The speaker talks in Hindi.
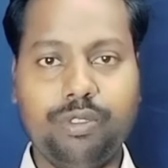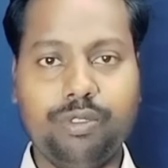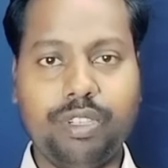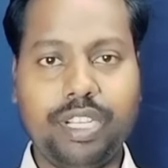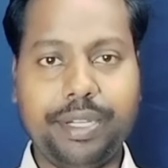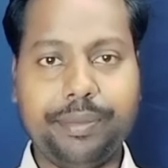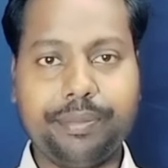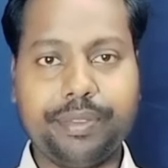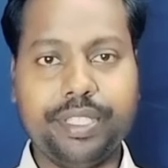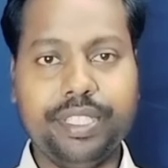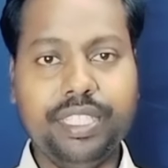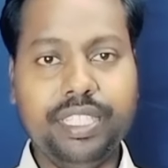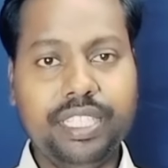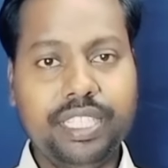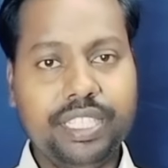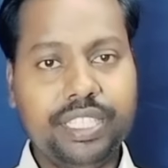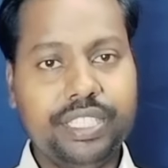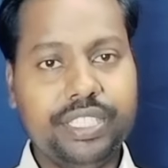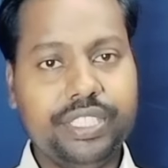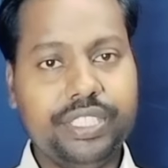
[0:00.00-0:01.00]
जो आपका
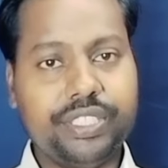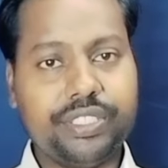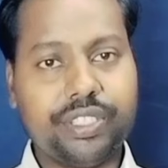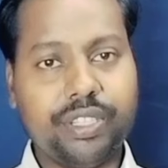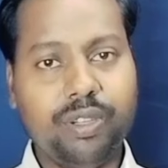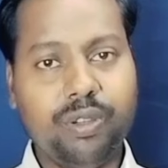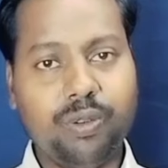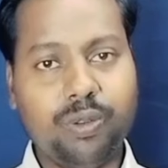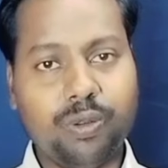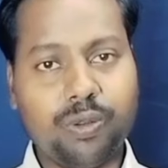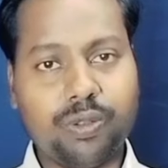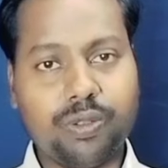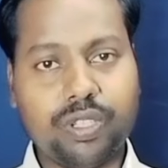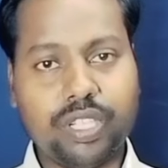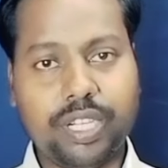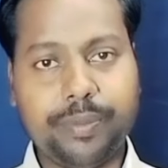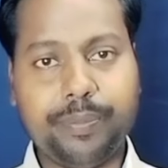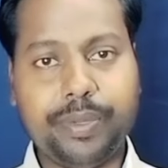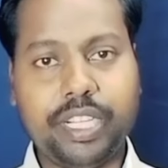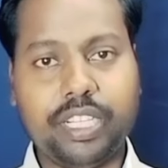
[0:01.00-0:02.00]
स्क्रीन लॉक
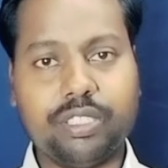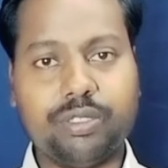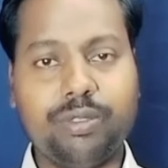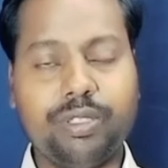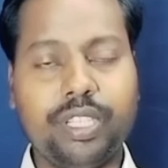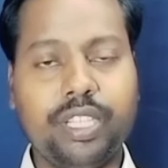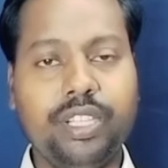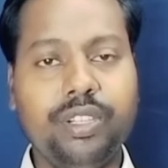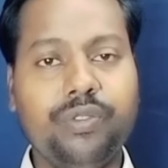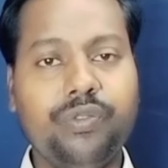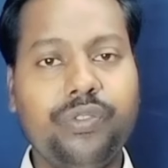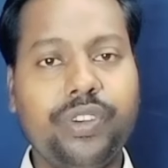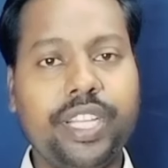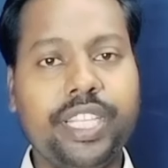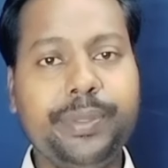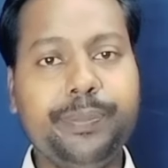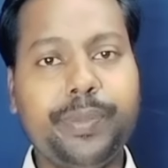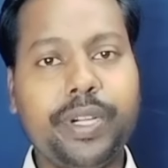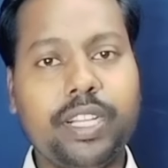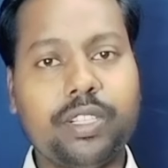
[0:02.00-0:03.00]
का पासवर्ड है
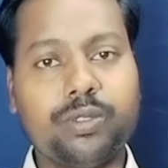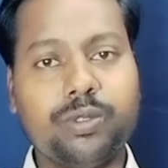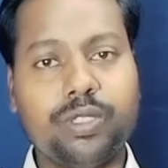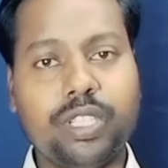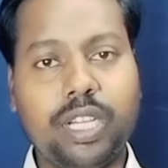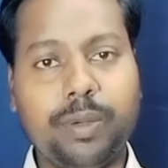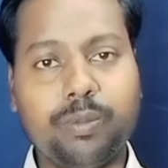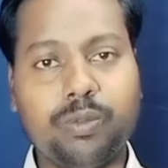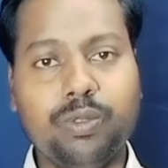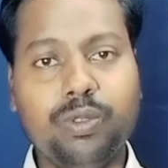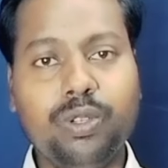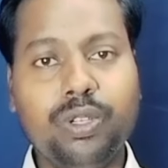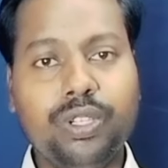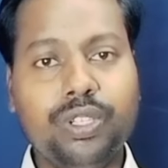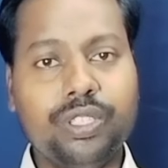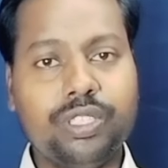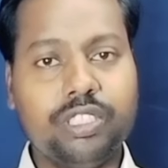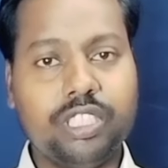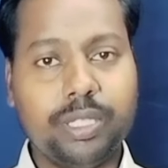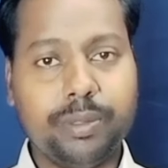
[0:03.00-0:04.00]
वही पासवर्ड आपको
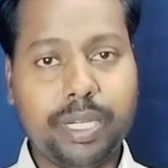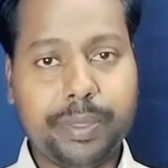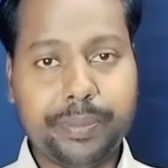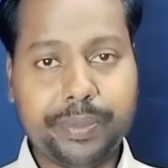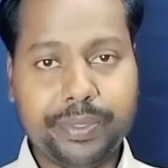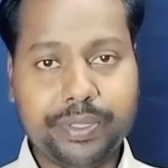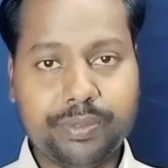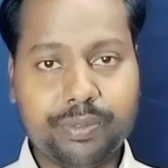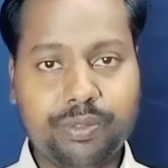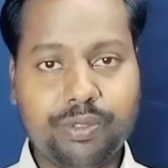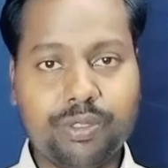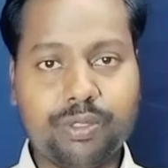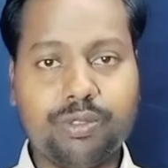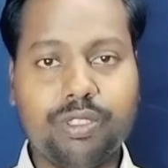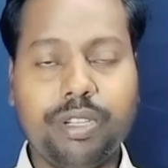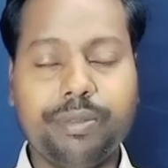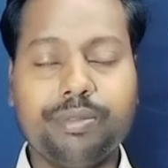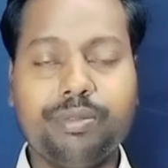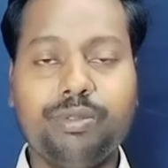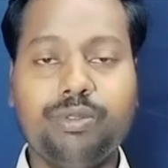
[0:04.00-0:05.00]
जब आप अपने फ़ोन को
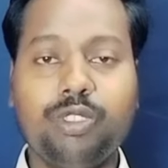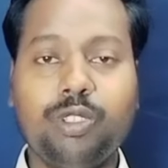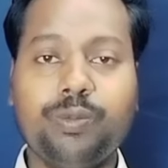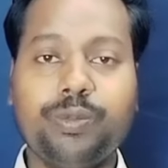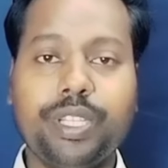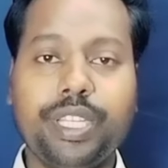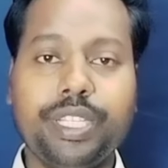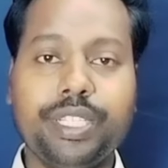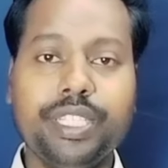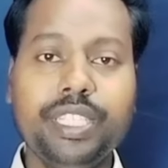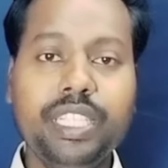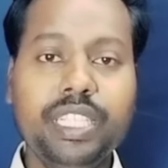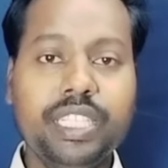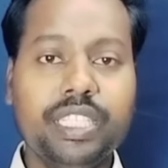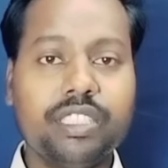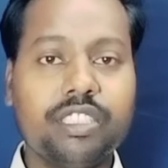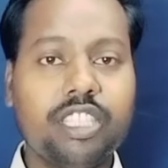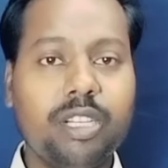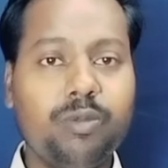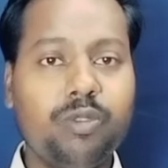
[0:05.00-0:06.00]
आप स्विच ऑफ करेंगे
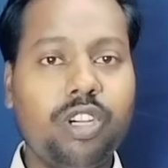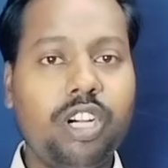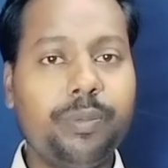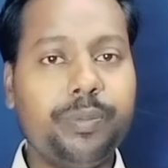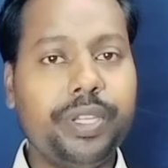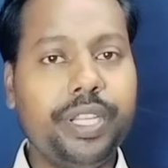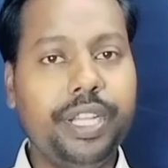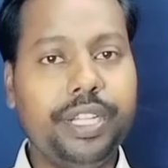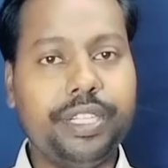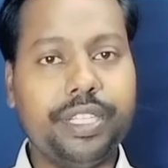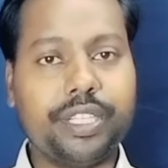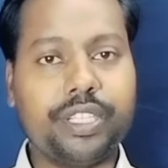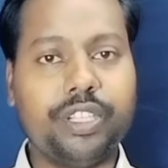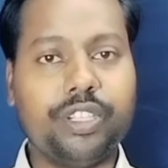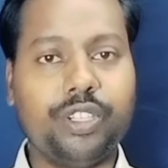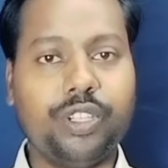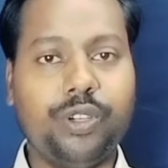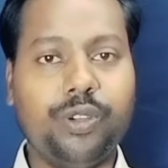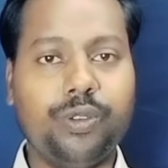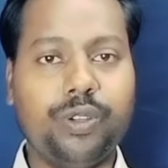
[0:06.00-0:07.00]
तब वहाँ पे एंटर
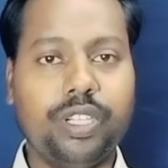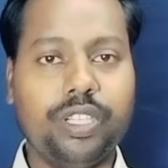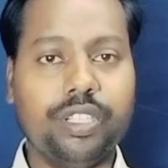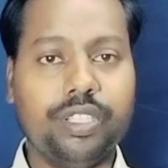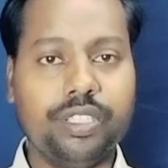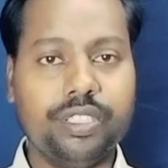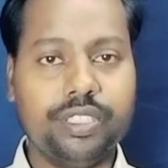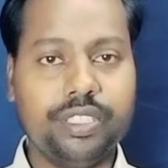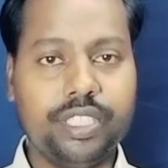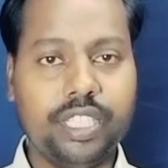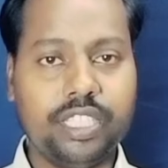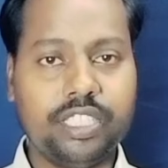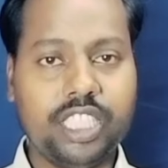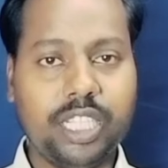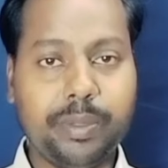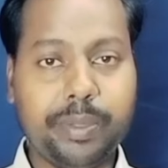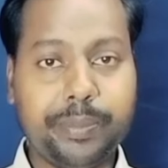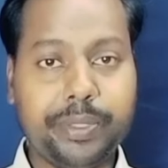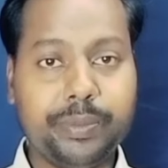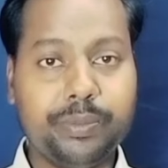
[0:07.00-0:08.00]
करना होगा जैसे
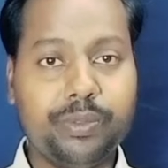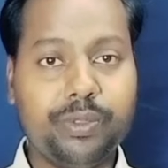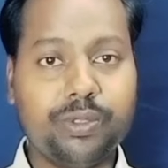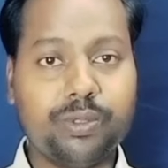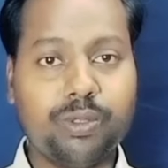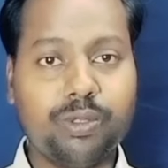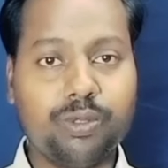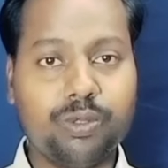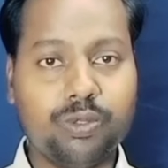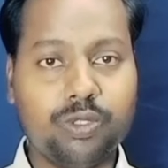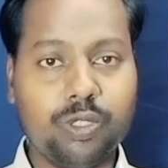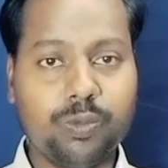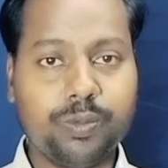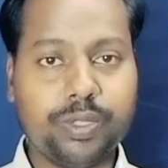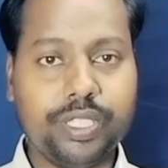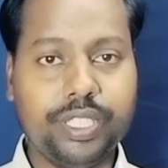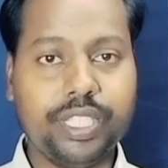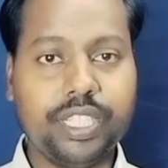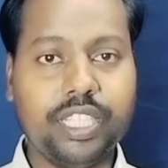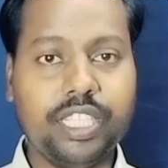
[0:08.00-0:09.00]
आप अपने फ़ोन को स्विच ऑफ
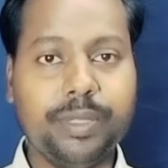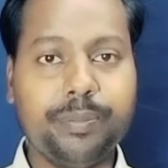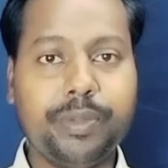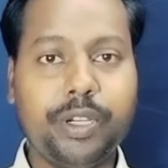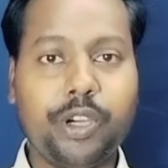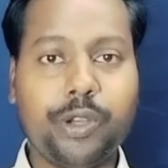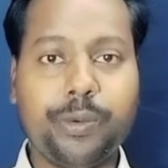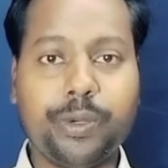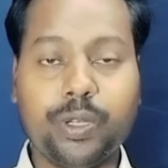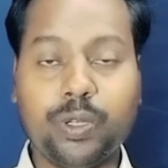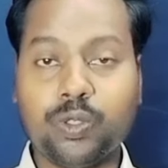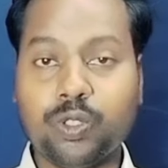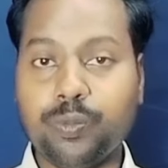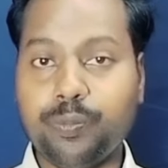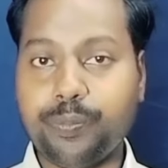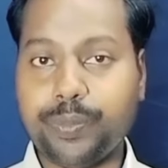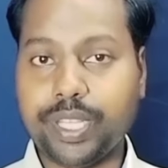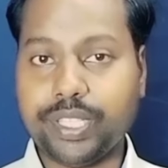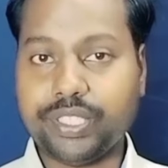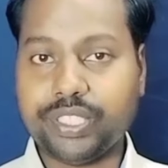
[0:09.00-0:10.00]
करने के लिए पावर बटन को
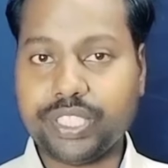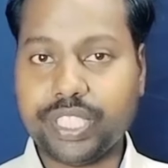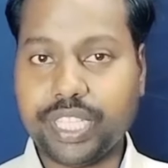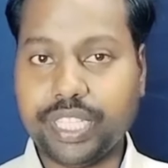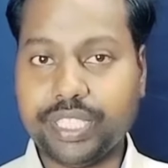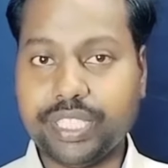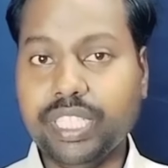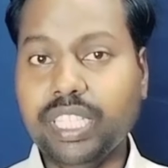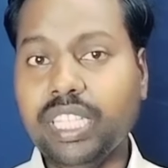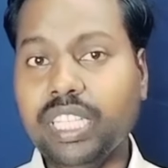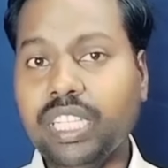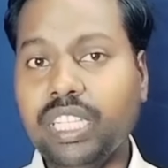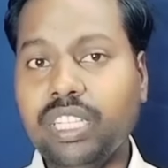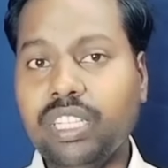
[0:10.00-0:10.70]
प्रेस करेंगे